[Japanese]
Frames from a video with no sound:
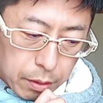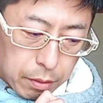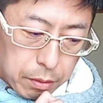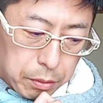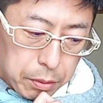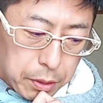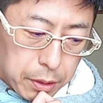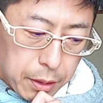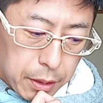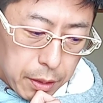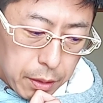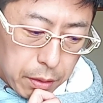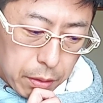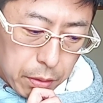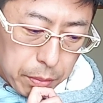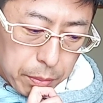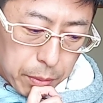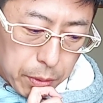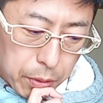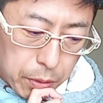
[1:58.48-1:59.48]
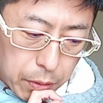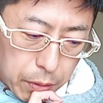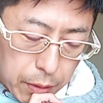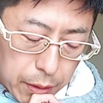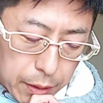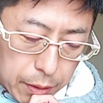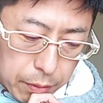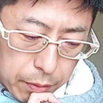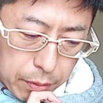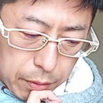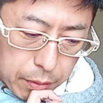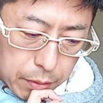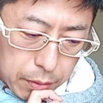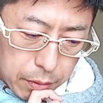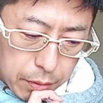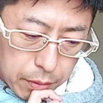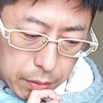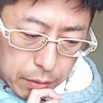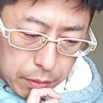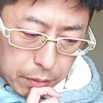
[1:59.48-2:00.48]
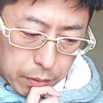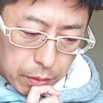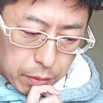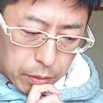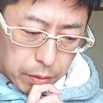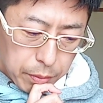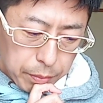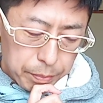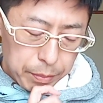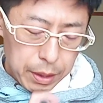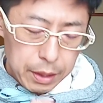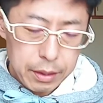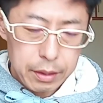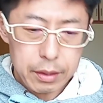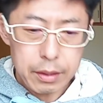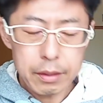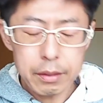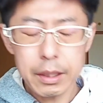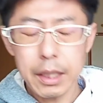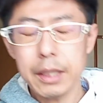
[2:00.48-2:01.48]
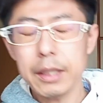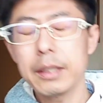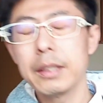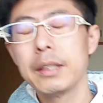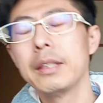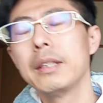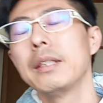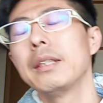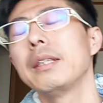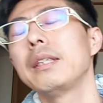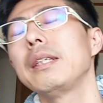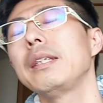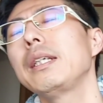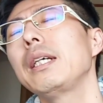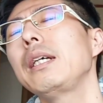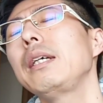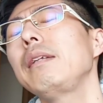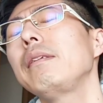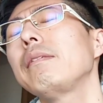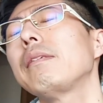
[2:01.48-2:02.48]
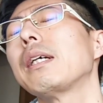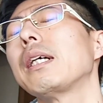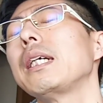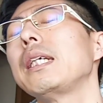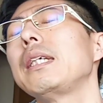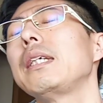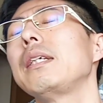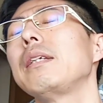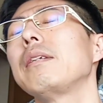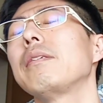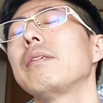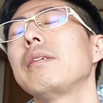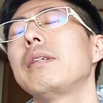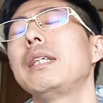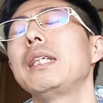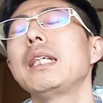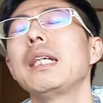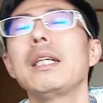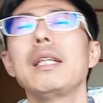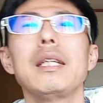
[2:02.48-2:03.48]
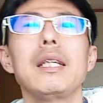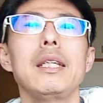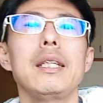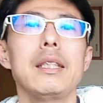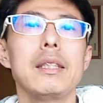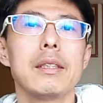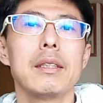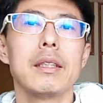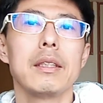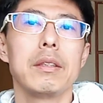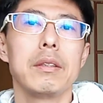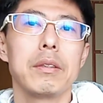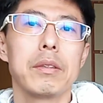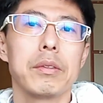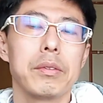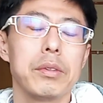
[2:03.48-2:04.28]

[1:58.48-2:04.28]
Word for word: 当然今日も、あのよまあ、ただ、試合の開始の時間帯ですね、そ